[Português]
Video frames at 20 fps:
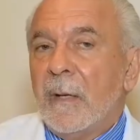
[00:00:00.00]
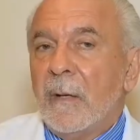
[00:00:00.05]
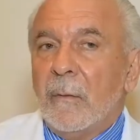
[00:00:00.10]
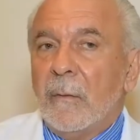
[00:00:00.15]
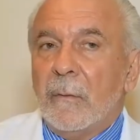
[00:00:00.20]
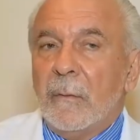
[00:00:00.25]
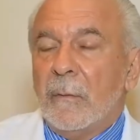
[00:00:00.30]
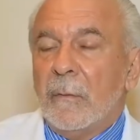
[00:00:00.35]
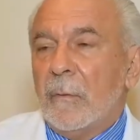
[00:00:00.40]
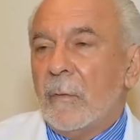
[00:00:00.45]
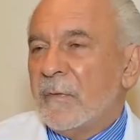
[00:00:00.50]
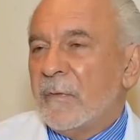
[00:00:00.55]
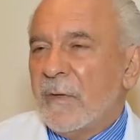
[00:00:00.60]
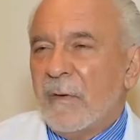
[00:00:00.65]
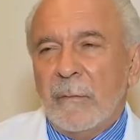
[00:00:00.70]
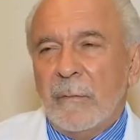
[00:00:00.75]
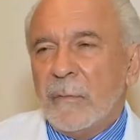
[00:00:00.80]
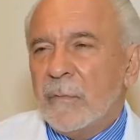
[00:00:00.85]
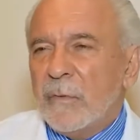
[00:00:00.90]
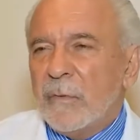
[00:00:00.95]
Eu
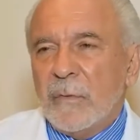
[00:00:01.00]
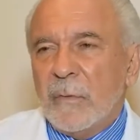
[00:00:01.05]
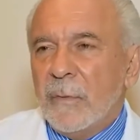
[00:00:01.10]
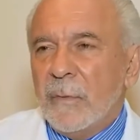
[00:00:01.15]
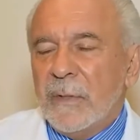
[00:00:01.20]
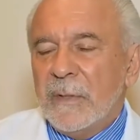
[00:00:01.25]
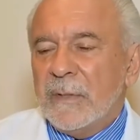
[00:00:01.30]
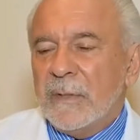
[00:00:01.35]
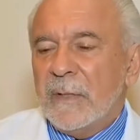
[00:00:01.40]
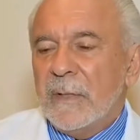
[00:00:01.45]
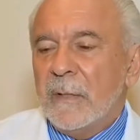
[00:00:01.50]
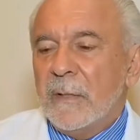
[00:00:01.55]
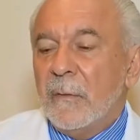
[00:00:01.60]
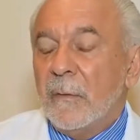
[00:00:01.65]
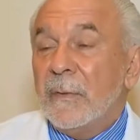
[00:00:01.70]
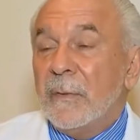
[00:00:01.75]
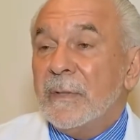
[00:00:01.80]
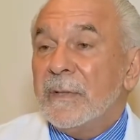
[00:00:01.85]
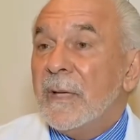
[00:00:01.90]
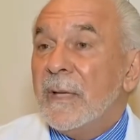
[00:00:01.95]
gostava muito de uísque
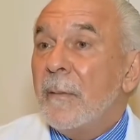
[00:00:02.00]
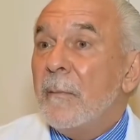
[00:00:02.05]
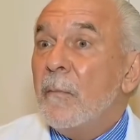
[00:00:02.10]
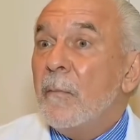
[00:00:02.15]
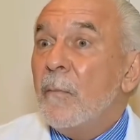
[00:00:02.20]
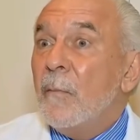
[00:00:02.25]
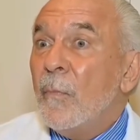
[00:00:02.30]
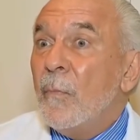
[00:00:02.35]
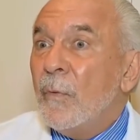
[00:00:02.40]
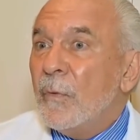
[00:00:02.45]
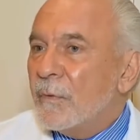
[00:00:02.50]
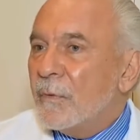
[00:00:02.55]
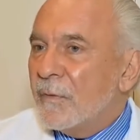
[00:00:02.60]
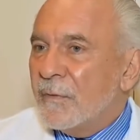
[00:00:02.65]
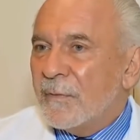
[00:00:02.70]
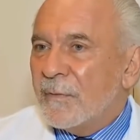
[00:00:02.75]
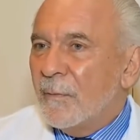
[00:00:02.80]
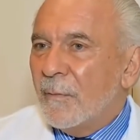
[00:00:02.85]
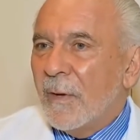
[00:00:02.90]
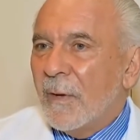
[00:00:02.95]
e o uísque é muito
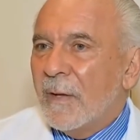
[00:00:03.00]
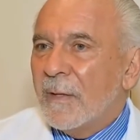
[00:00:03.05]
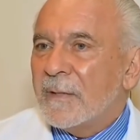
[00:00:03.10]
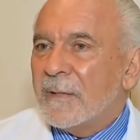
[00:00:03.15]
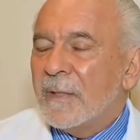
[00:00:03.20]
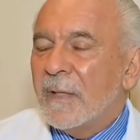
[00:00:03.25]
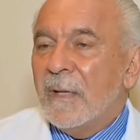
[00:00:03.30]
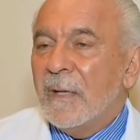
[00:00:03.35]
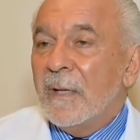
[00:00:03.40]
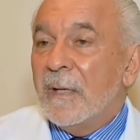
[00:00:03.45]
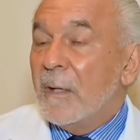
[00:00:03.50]
estimulante.